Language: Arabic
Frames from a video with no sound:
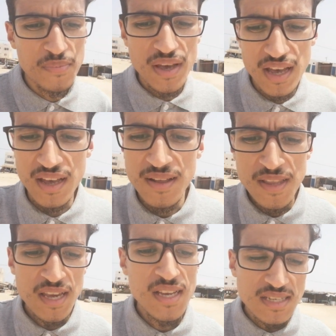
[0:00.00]
perd
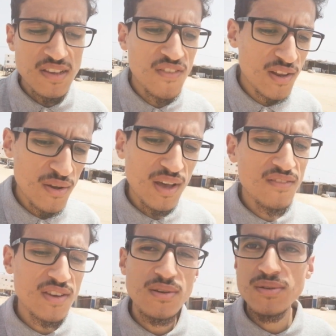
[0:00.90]
sa valeur
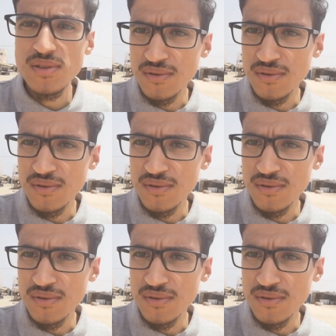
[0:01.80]
avec le